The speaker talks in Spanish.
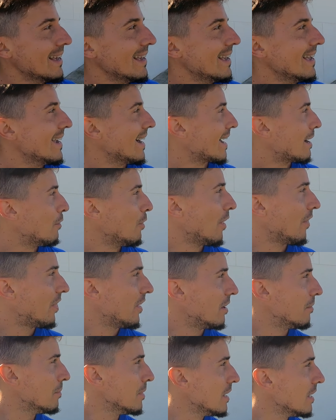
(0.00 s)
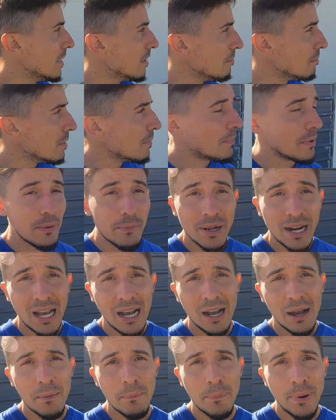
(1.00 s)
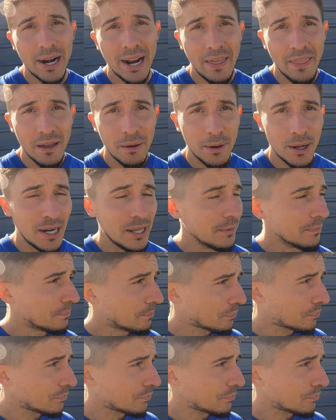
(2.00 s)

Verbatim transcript: eh, Acabo de hacer mi, primera parada, ¿vale?